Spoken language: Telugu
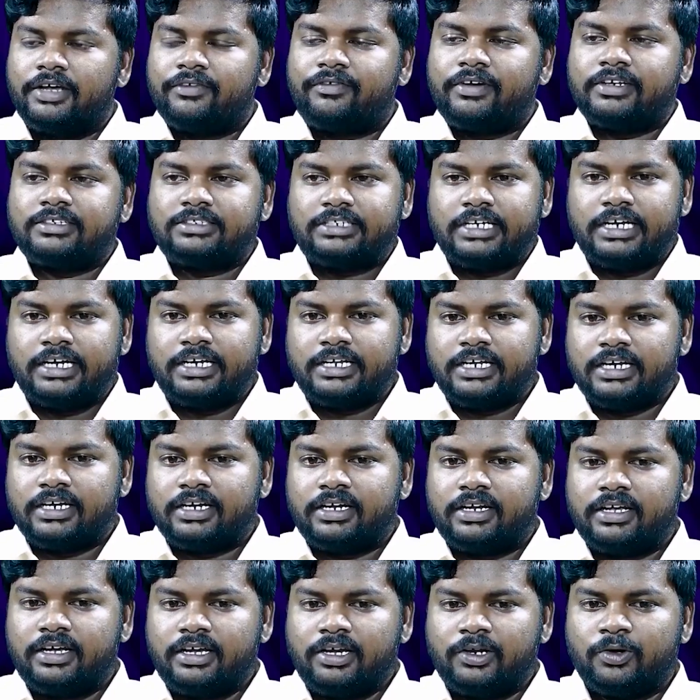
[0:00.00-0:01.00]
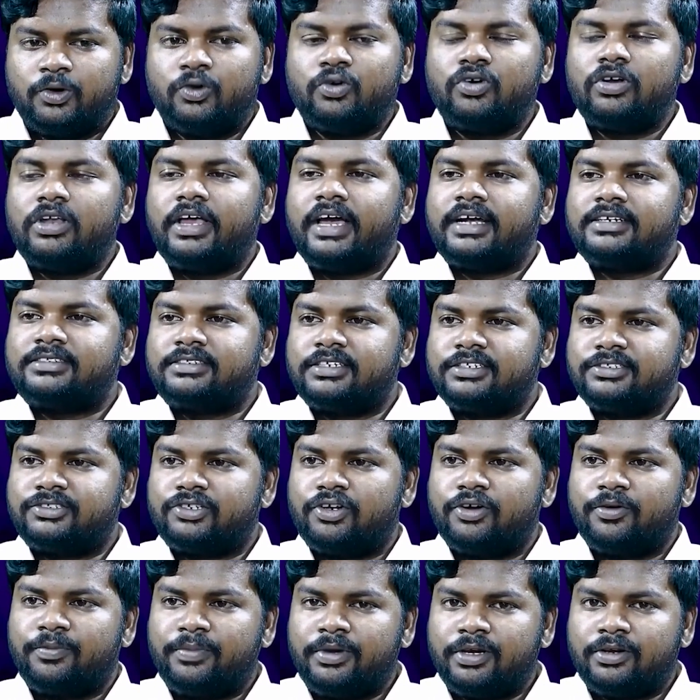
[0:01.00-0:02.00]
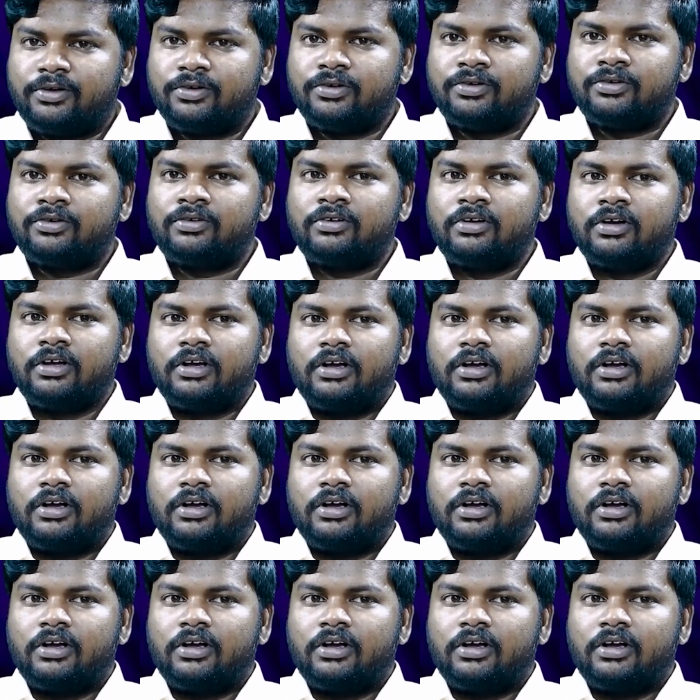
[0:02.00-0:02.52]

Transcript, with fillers: డిఫరెన్స్ ఏంటి అంటే గూగుల్ యాడ్సెన్స్లో మీకు